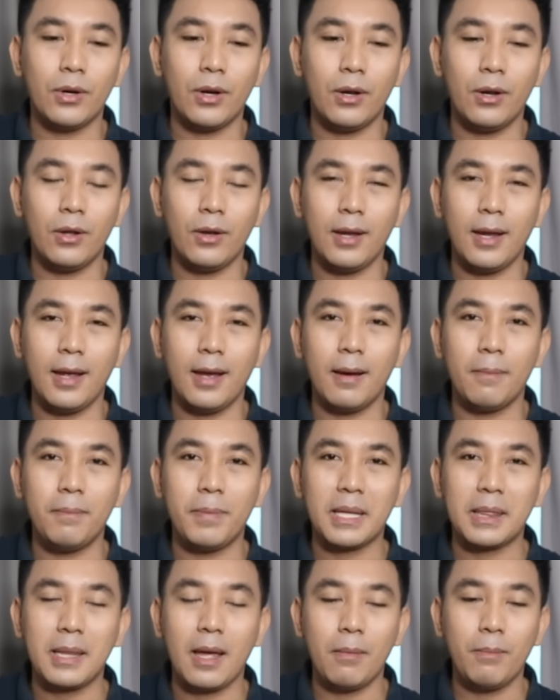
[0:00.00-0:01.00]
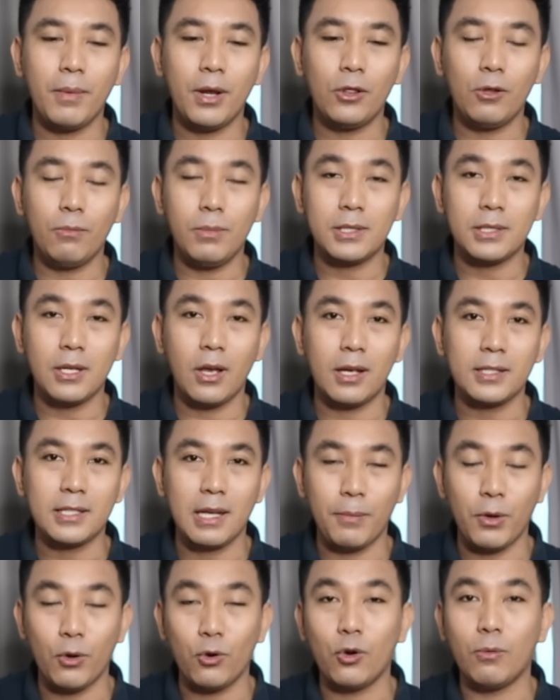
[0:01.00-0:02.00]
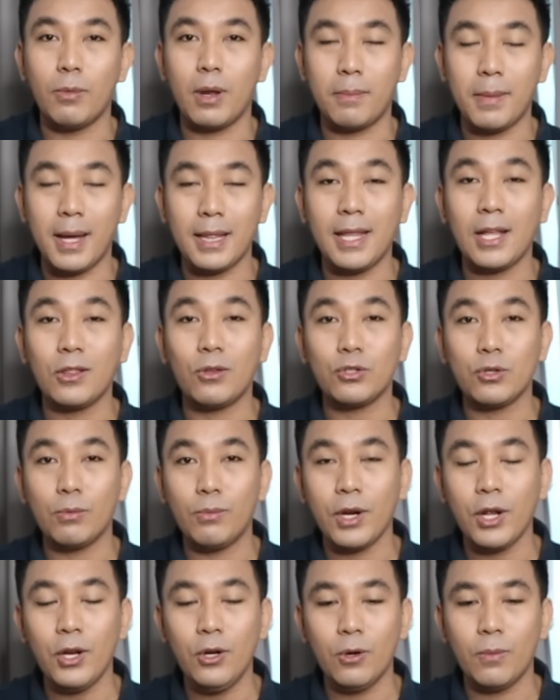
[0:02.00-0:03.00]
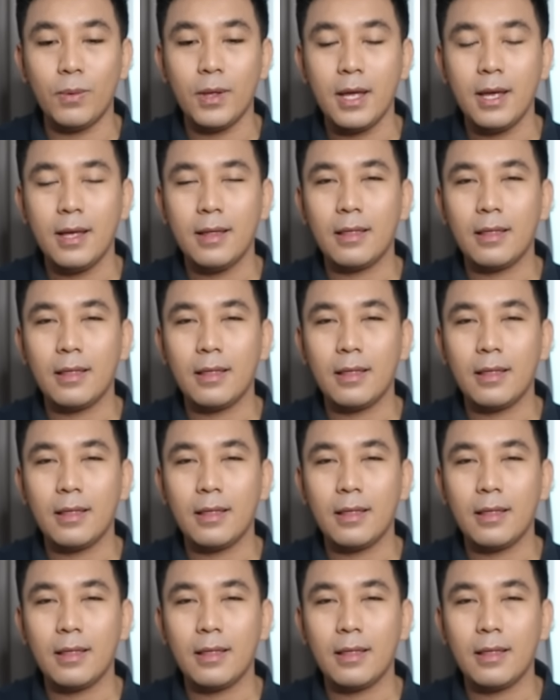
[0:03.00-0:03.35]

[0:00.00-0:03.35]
Kalau yang pertama itu bisa sampai hukuman mati atau seumur hidup.